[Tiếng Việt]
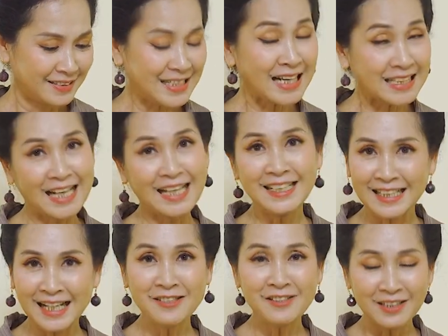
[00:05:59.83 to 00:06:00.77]
Chắc chắn
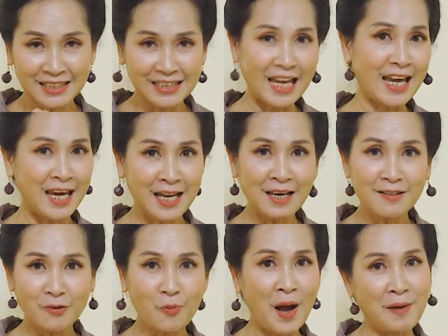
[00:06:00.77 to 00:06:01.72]
Lan Hương sẽ
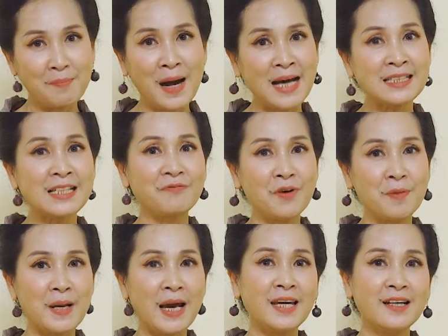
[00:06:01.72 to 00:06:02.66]
quảng bá sản phẩm
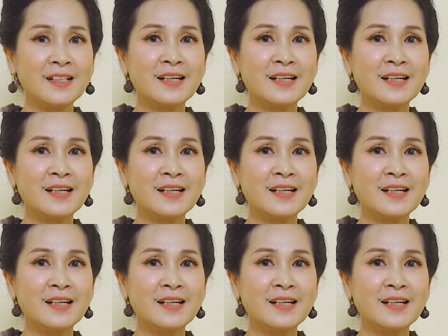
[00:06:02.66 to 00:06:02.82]
này,